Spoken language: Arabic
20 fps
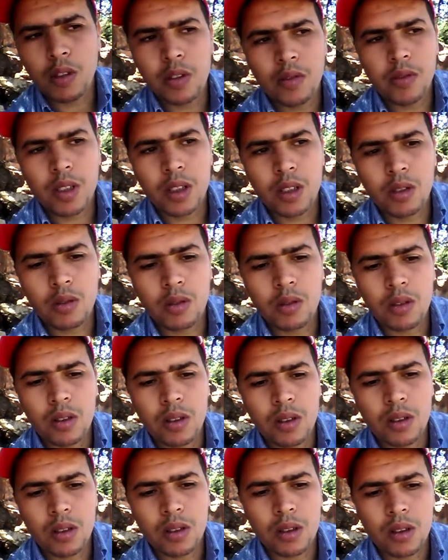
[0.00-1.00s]
الفيديو
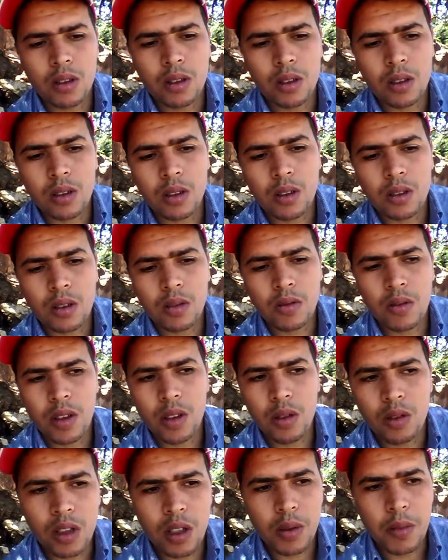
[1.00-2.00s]

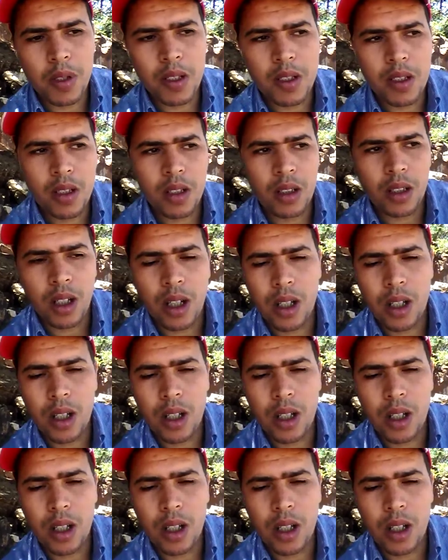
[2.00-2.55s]
فيديو تمازيرت